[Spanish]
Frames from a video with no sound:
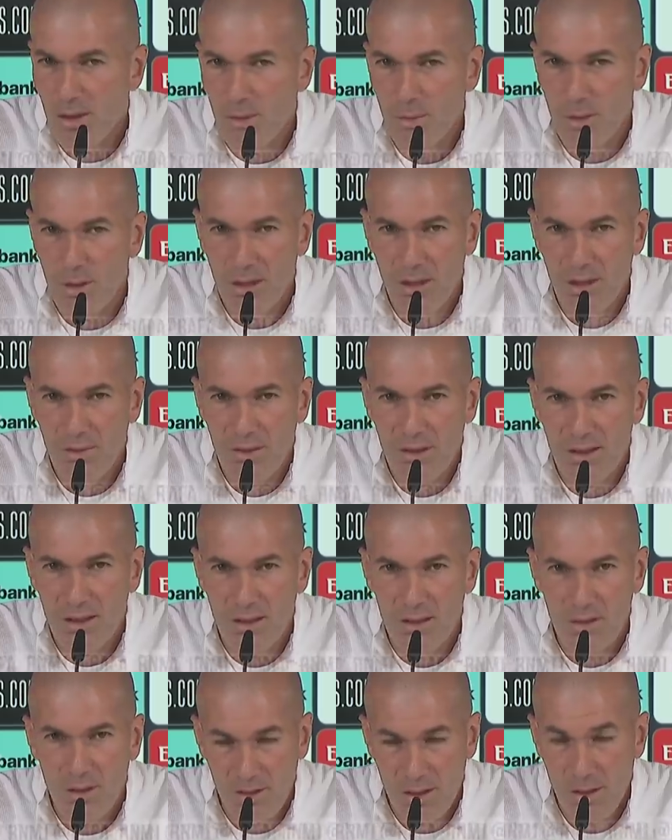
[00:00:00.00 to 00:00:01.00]
eh, porque al
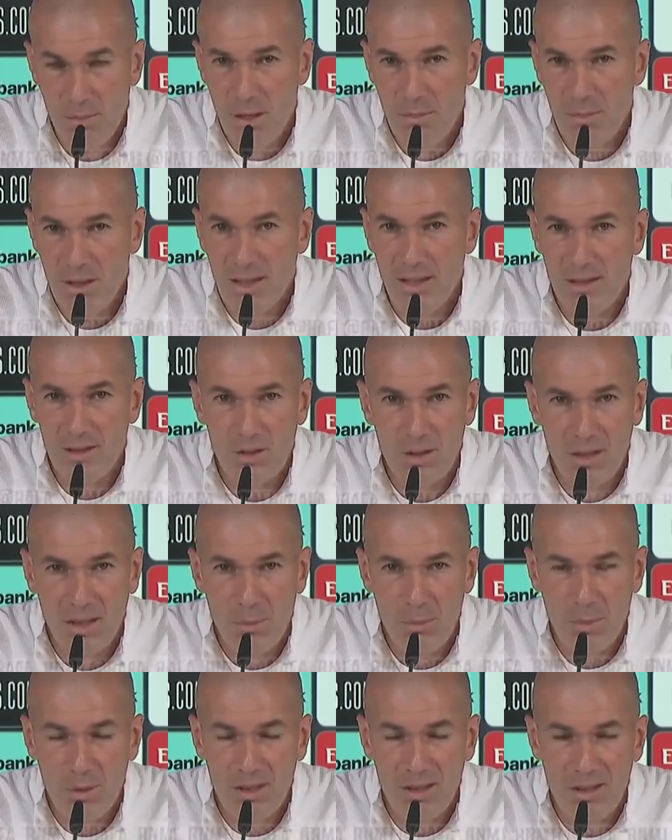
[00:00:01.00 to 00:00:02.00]
final yo también me canso de
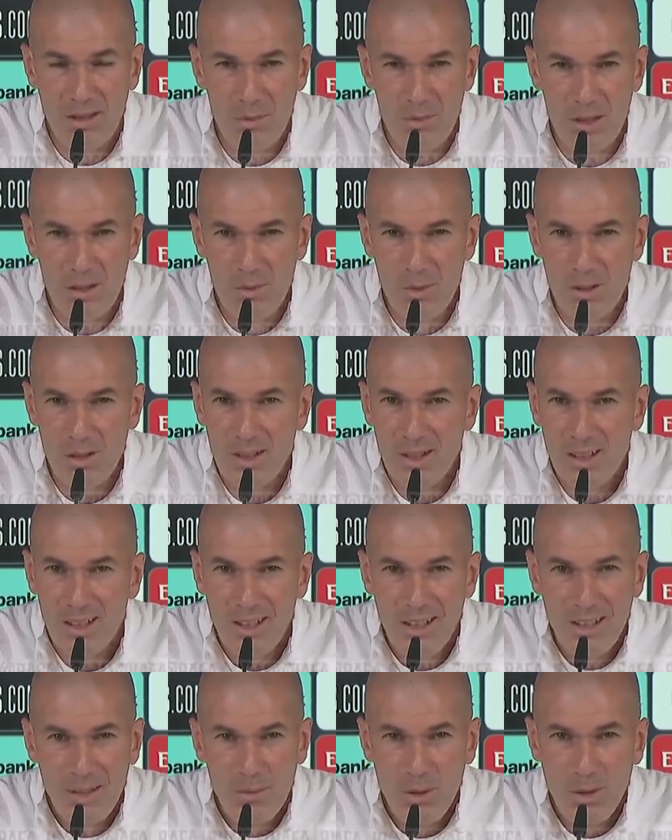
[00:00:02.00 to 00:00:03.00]
repetir lo mismo,
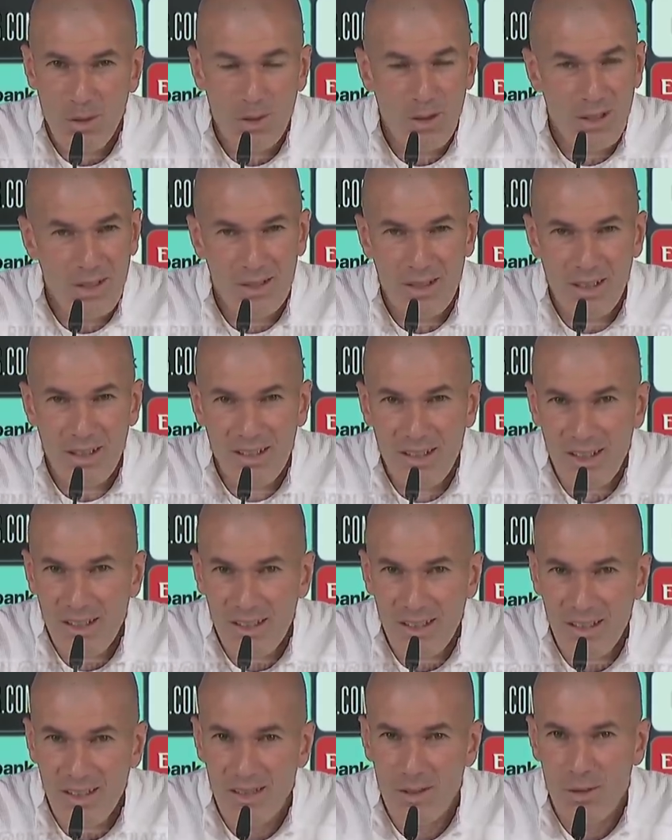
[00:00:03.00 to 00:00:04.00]
pero es el día a
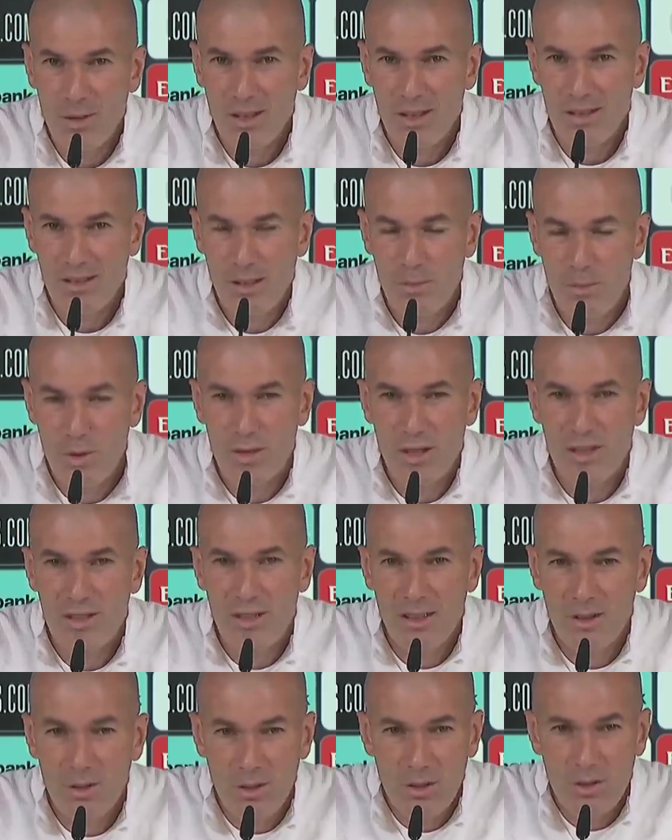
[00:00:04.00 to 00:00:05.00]
día, lo que estamos
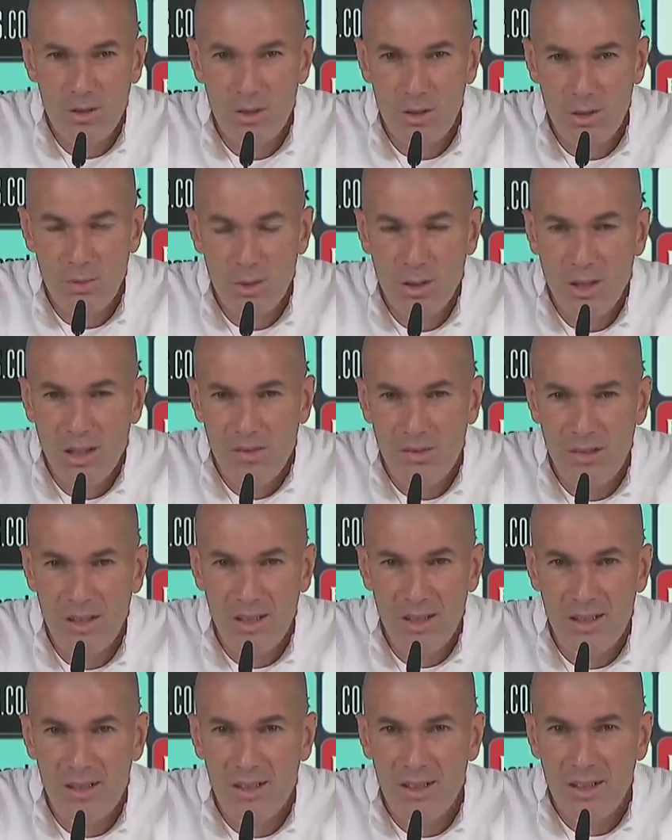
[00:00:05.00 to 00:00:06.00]
haciendo nosotros, porque al
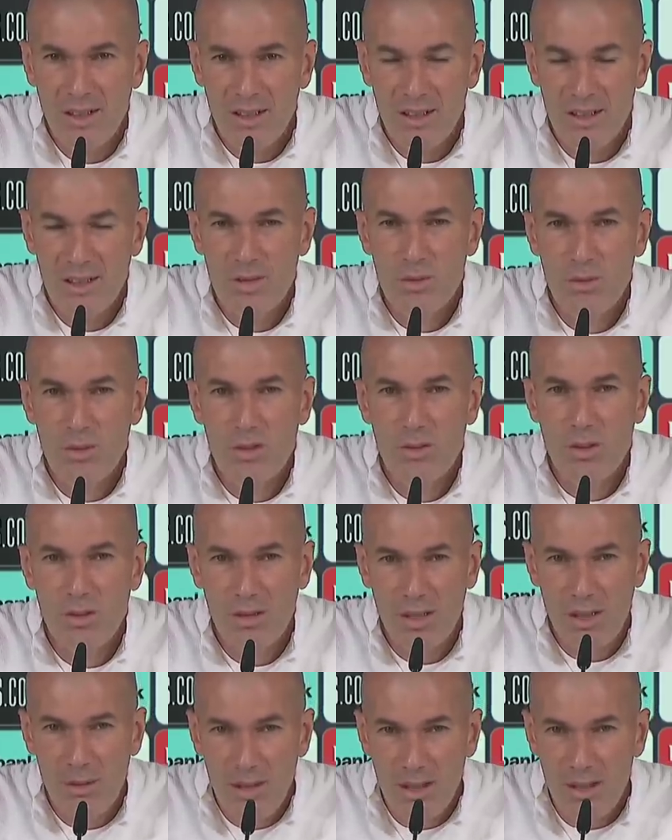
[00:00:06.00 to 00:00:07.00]
final es nuestro
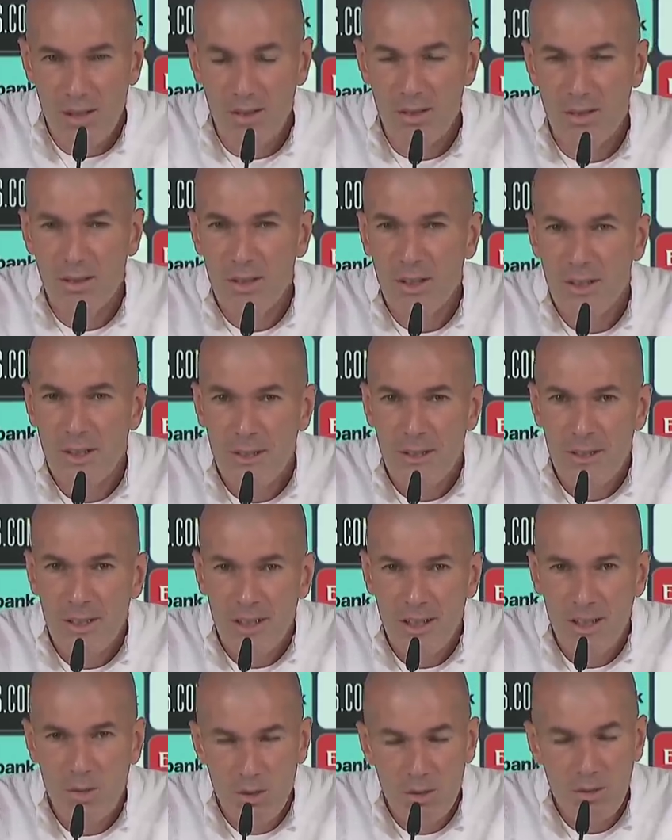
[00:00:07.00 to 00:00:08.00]
trabajo
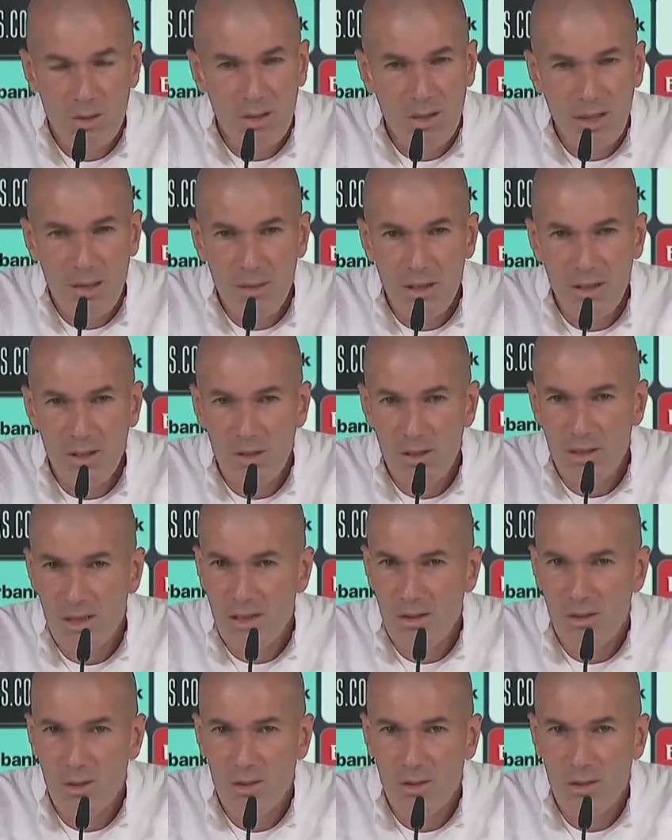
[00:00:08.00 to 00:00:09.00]
y nuestro trabajo es
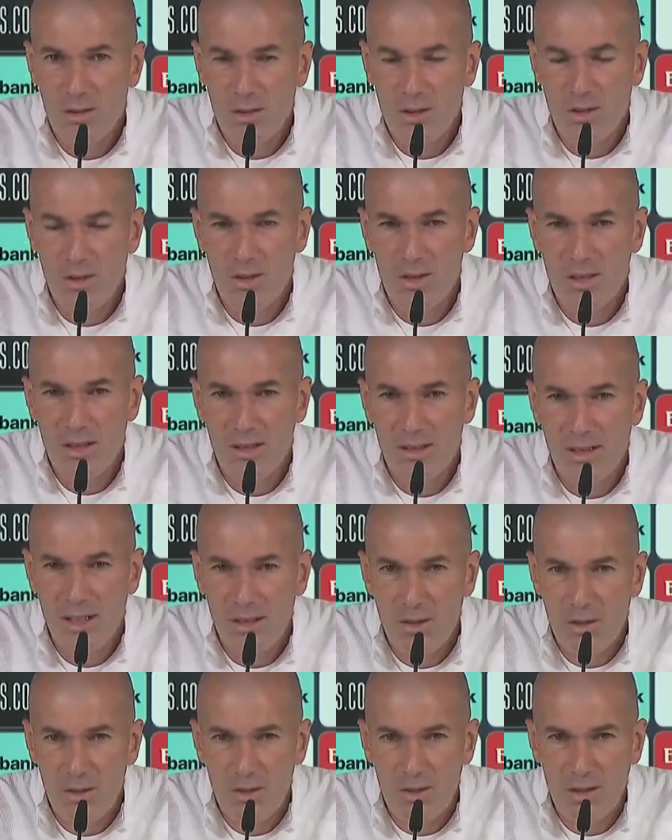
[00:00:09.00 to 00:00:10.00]
eso,
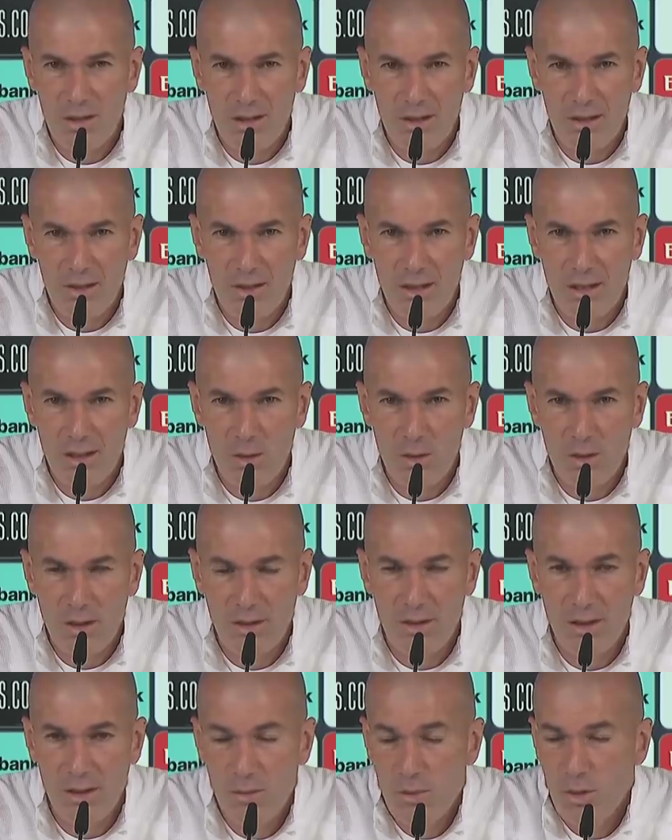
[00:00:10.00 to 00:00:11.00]
concentrarnos en, lo que
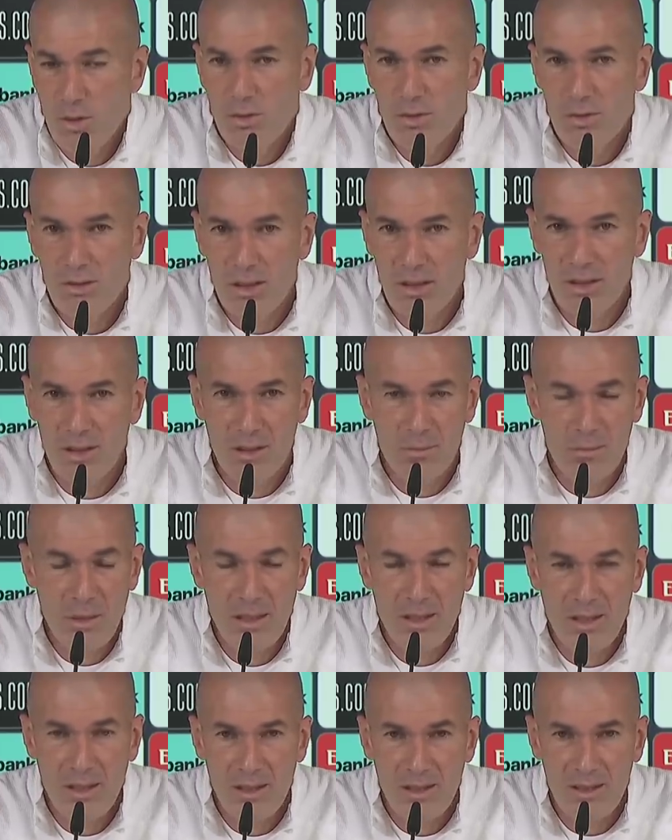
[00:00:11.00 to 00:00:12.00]
tenemos. Y
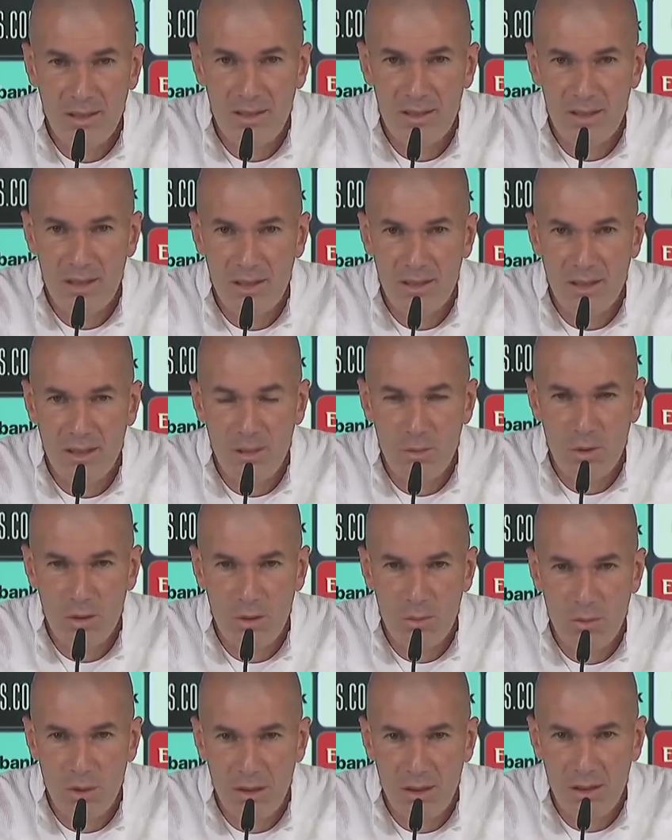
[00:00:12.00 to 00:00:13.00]
mañana ya tenemos
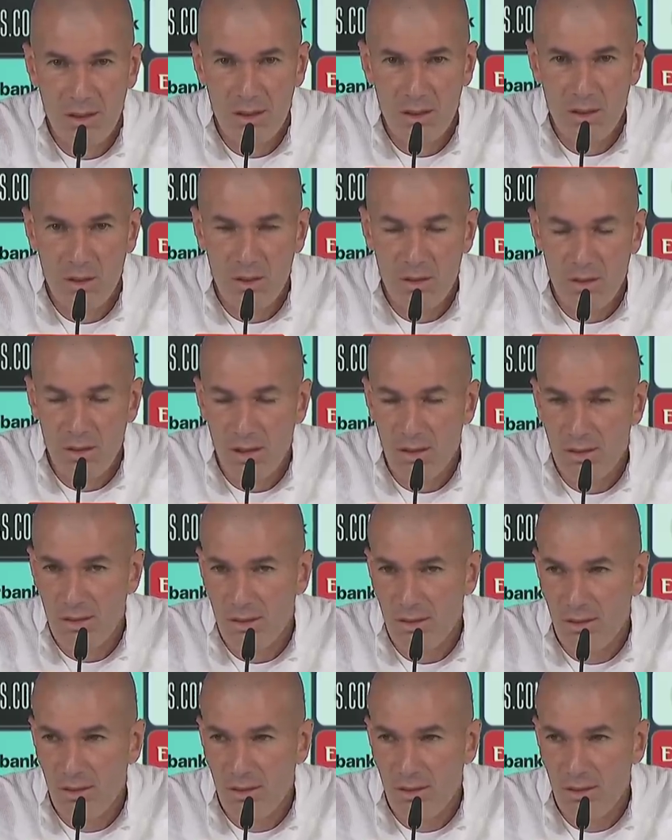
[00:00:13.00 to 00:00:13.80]
un partido. Yo creo que